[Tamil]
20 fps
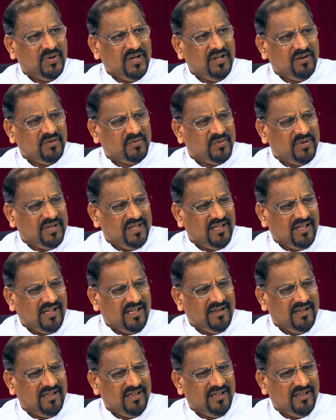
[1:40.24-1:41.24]
குளிருக்குரிய
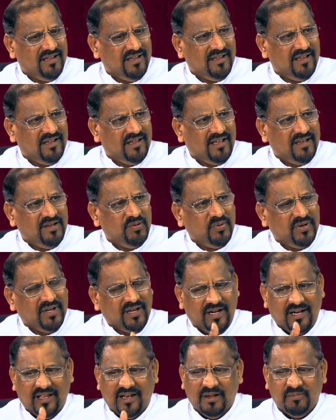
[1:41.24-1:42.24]
அறி
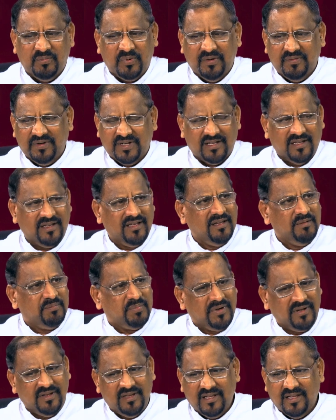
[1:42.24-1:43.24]
அறிகுறிகள் எல்லாம் போய்விட்டது
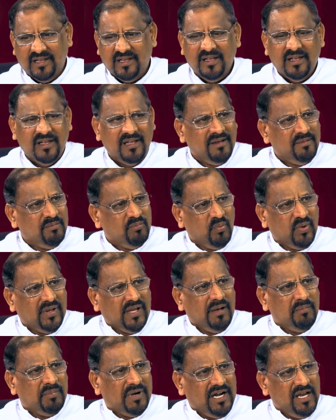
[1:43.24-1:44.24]
இப்பொழுது
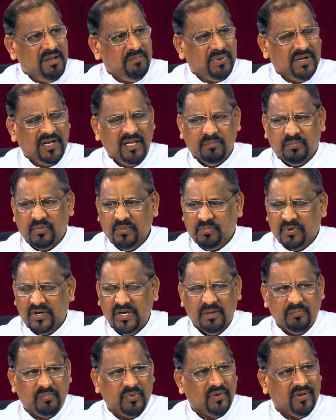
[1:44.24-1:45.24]
முதல் மழை பெழிய
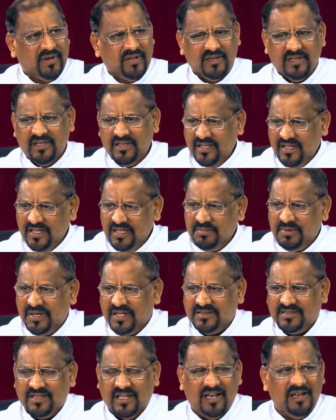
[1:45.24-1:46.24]
பொழியப் போகிறது எங்கு
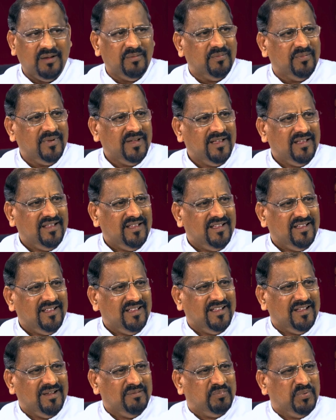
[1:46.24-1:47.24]
பார்த்தாலும்
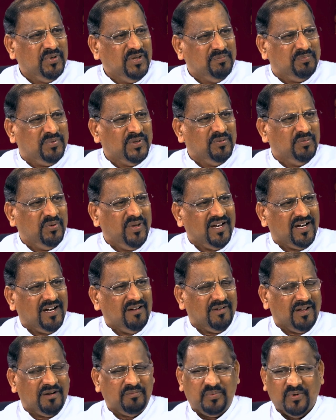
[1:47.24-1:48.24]
புது புது
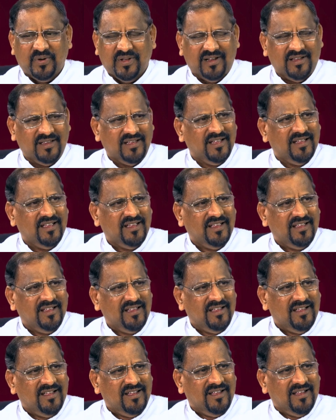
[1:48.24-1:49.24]
உயிர்கள் வரப்போகிறது
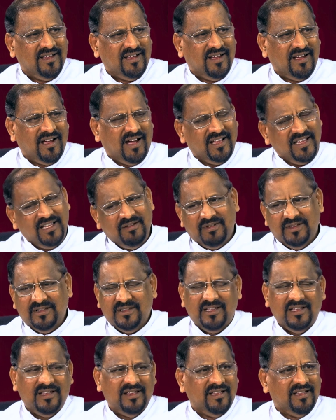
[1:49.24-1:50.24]
அதை
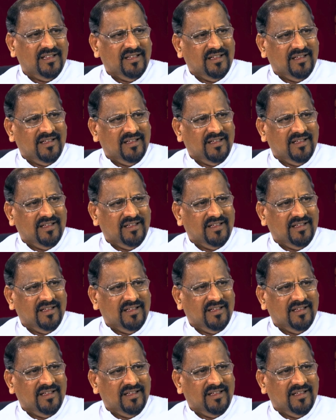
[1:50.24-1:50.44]
வந்து